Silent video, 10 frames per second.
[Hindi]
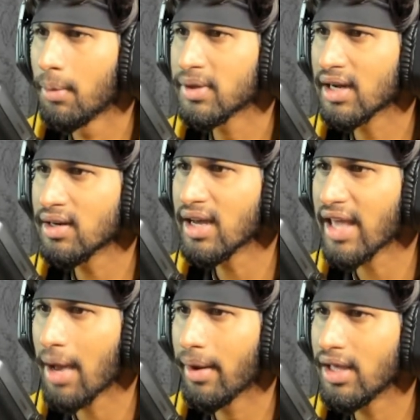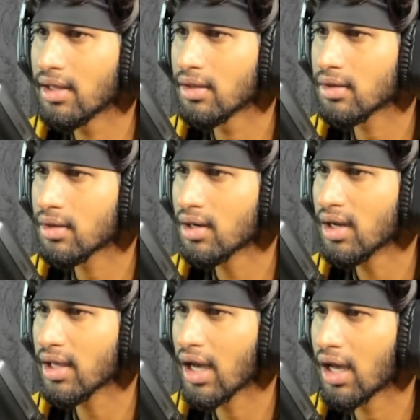करना क्या है भाई
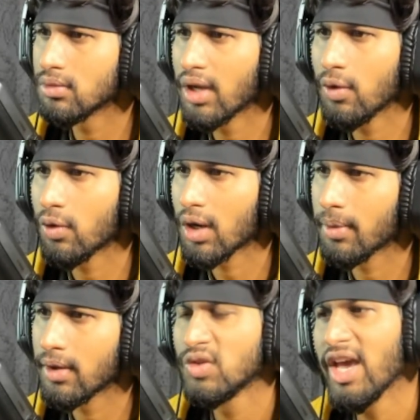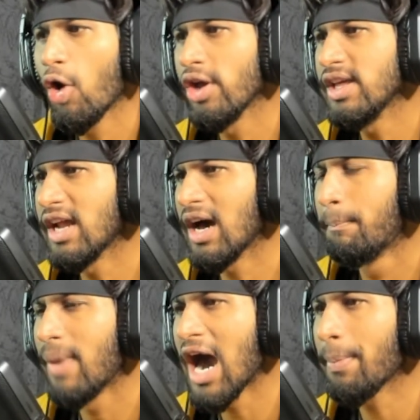करना क्या है नहीं हो रहा भाई ये हो ही नहीं रहा
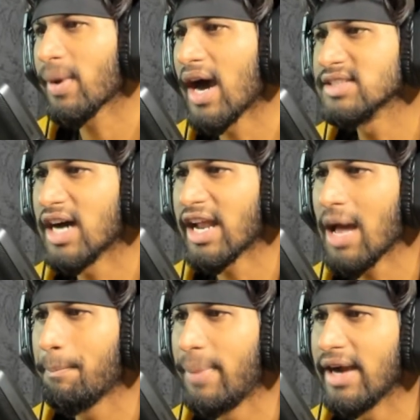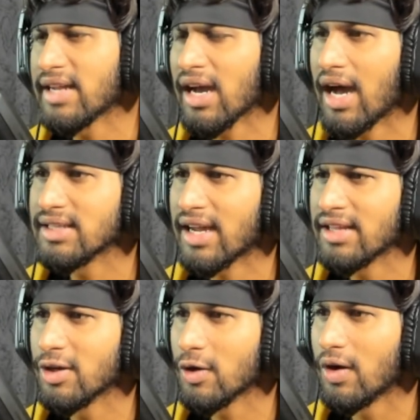बाप कहाँ जा रहा है बेटा कहाँ जा
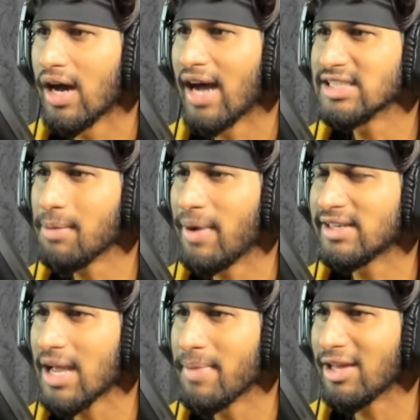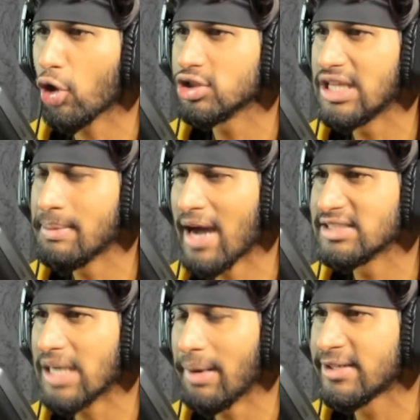रहा है देखो आजा बेटा मेरी गोदी में
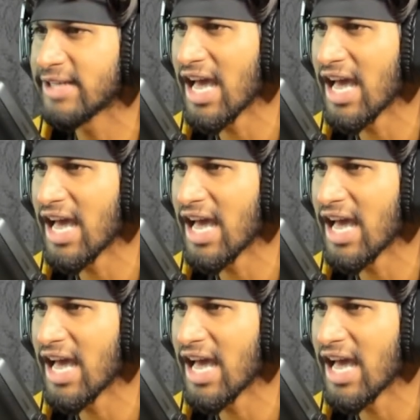आजा बेटा